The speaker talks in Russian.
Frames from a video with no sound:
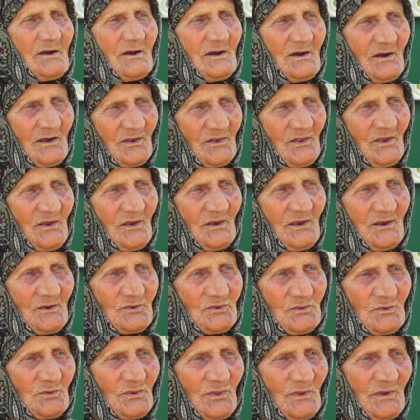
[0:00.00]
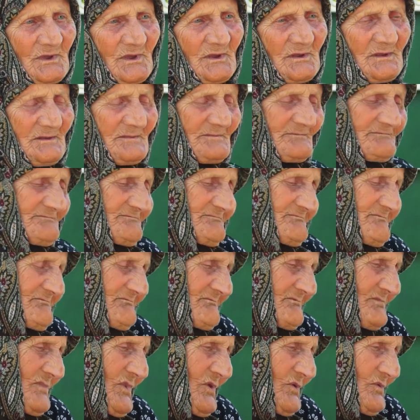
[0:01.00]
Ходили туда.
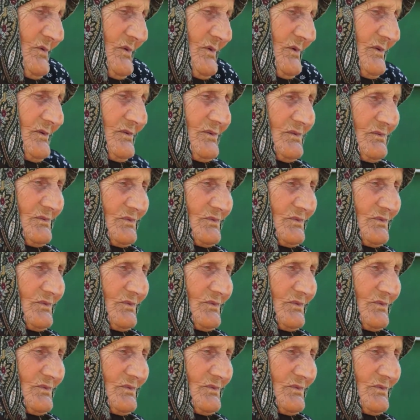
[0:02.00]
Ну,